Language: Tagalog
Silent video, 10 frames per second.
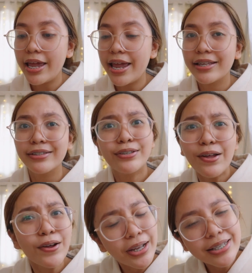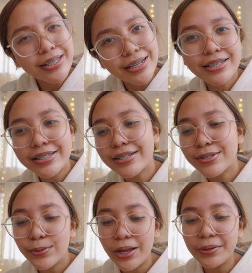And totoo nga sis,
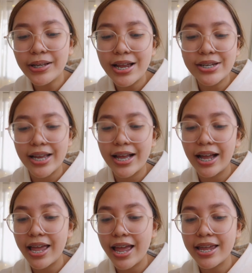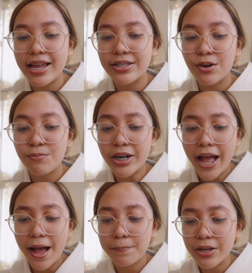na-sold out nga siya. Kaya ayan, sobrang
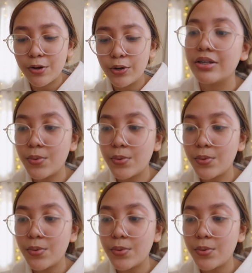happy ko.